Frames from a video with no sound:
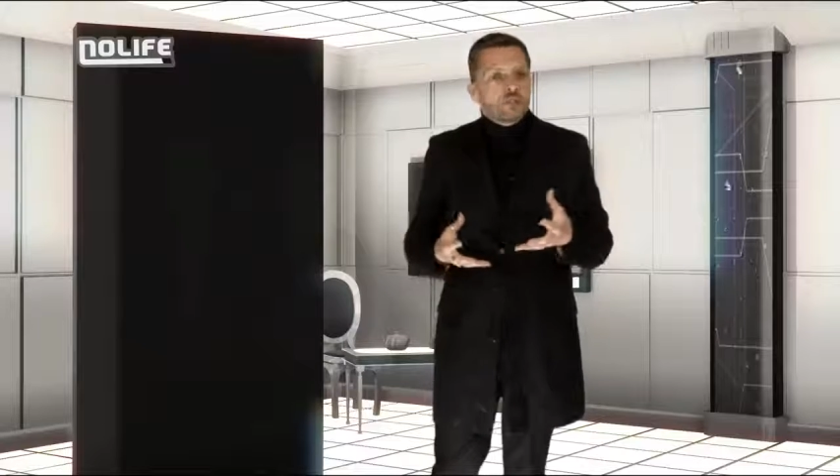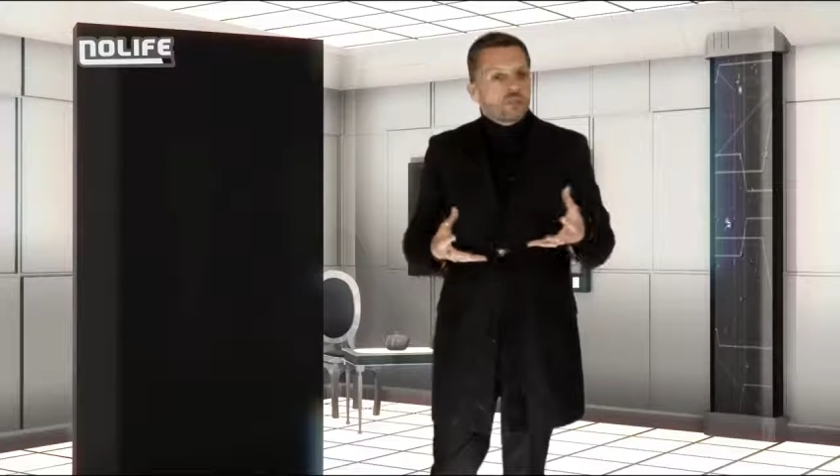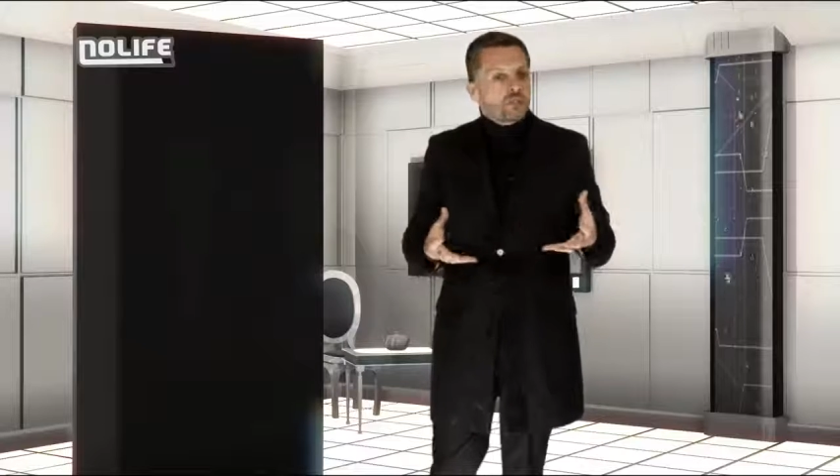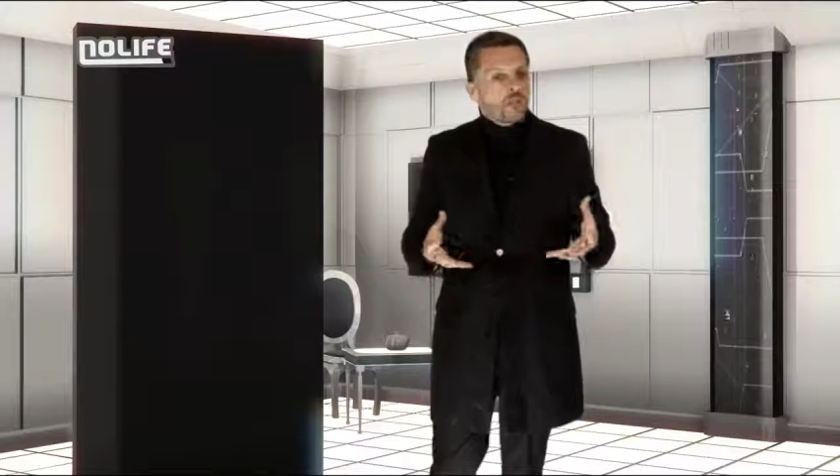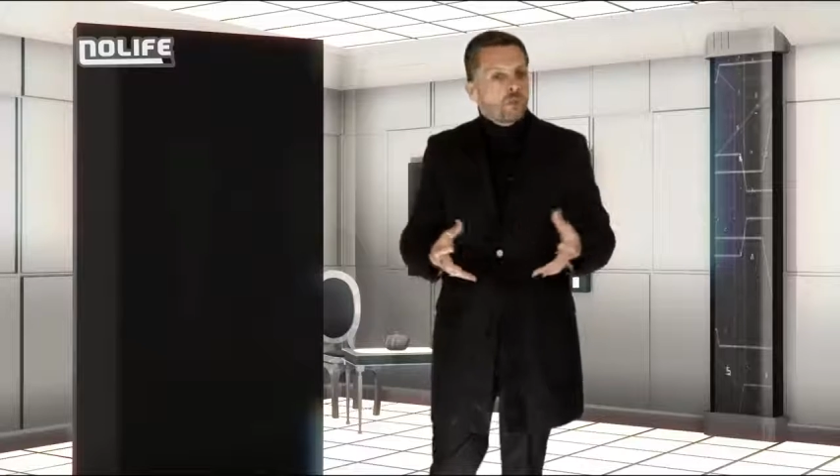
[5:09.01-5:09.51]
des
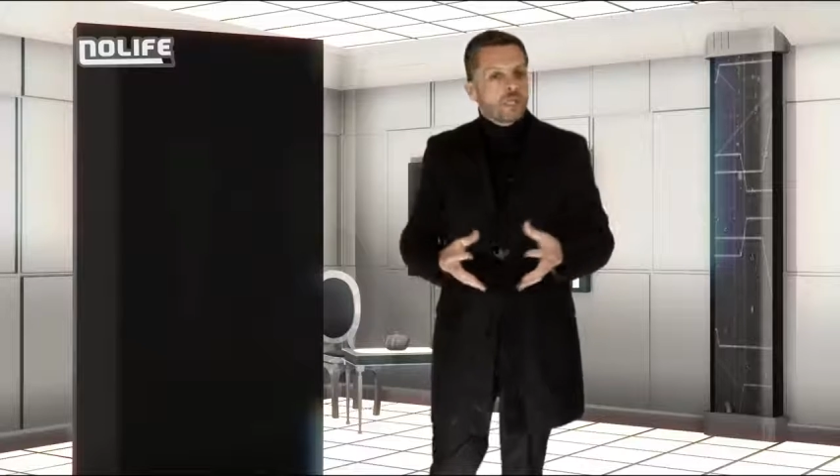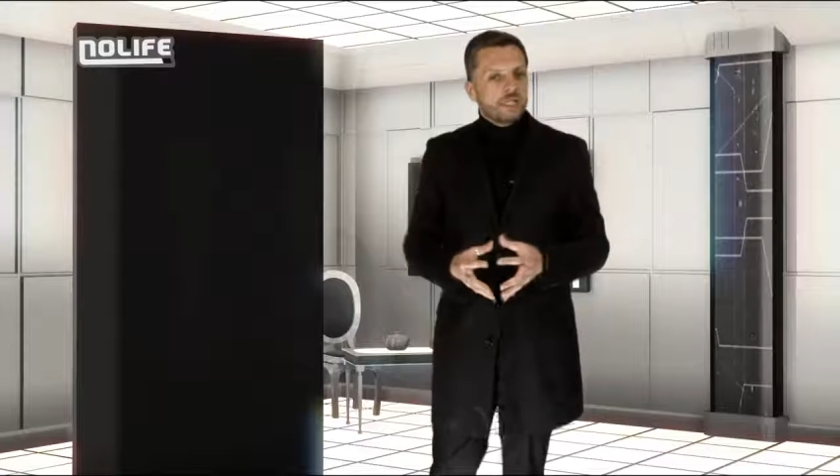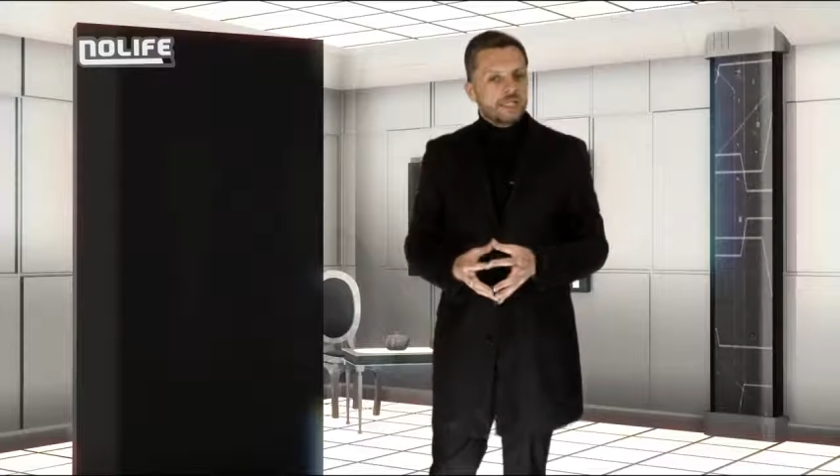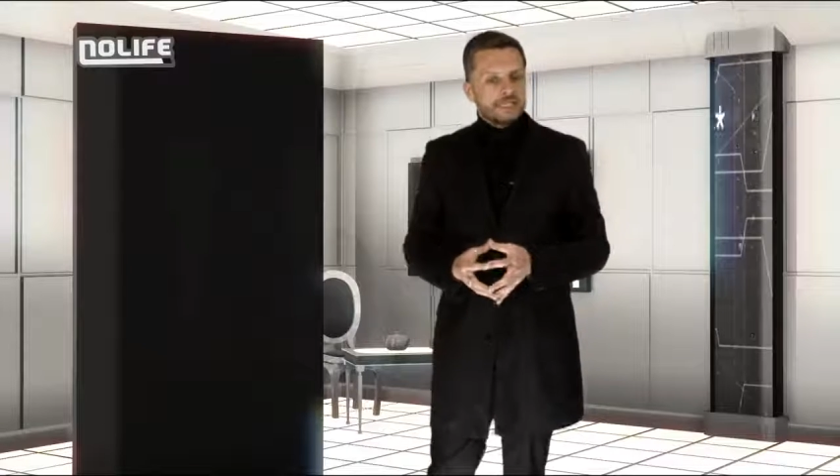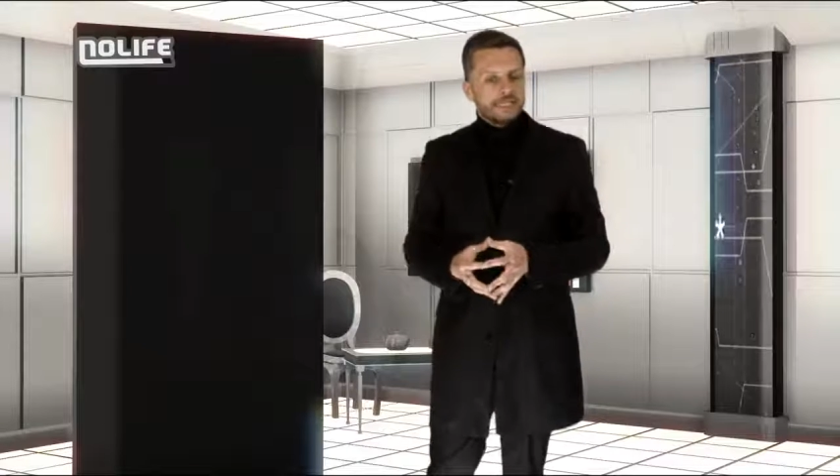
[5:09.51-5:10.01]
chats ou à
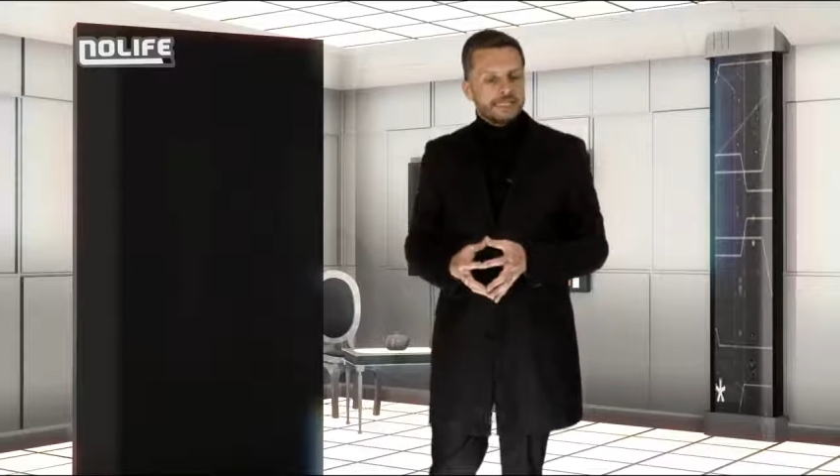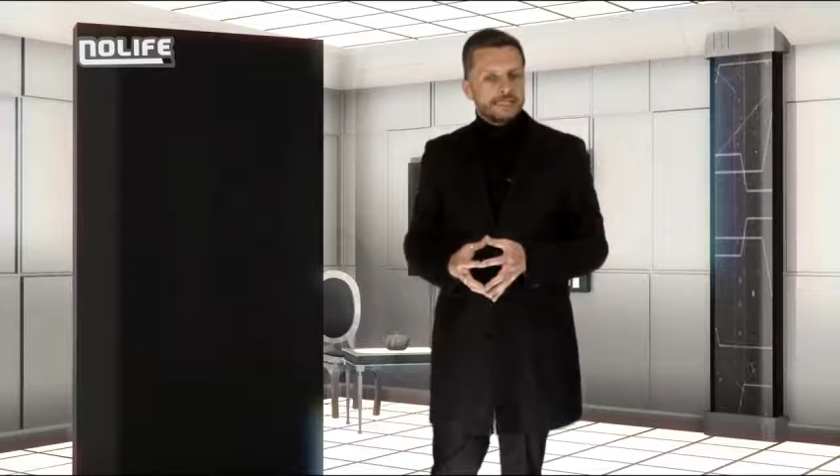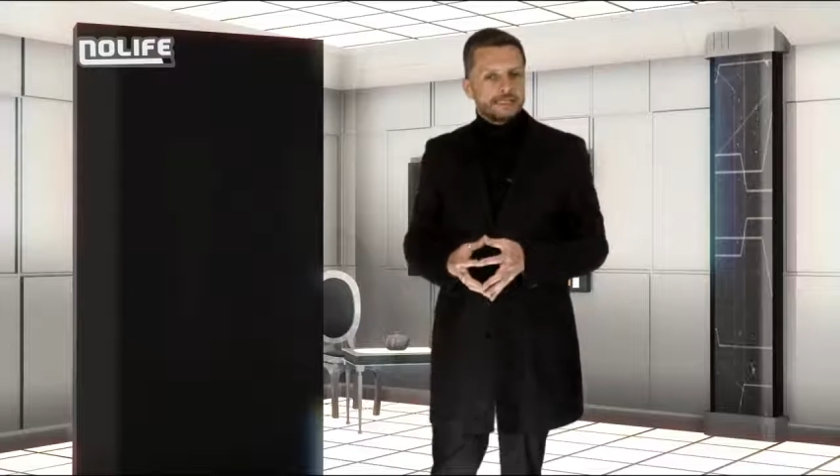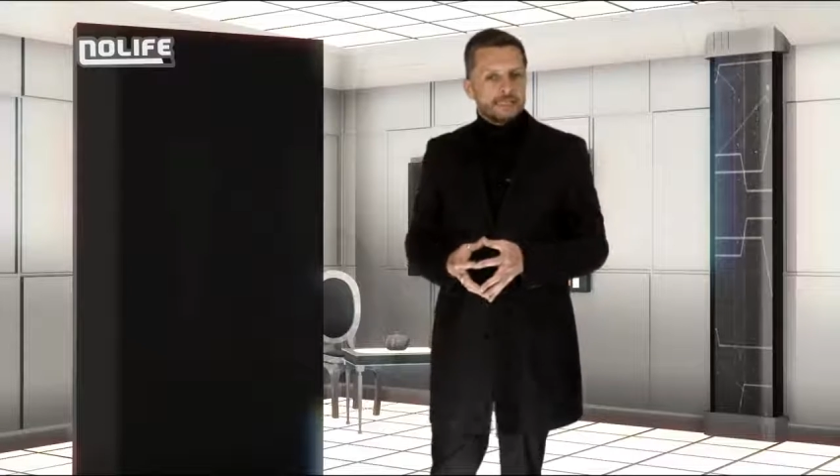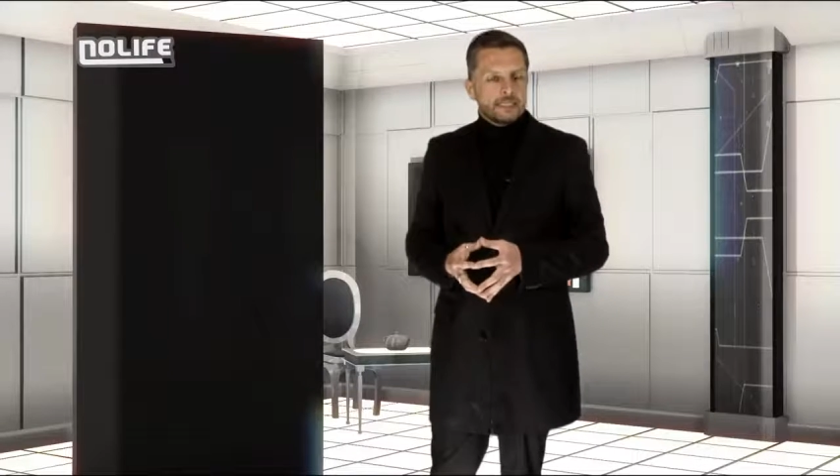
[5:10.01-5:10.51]
écrire des
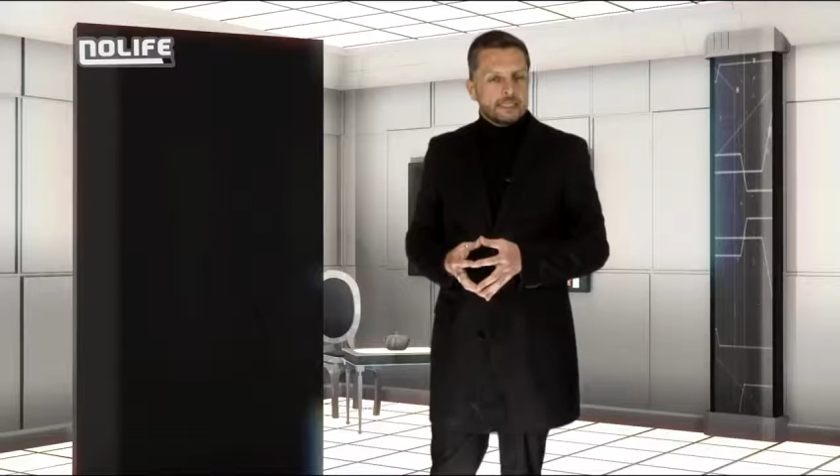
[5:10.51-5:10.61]
textes.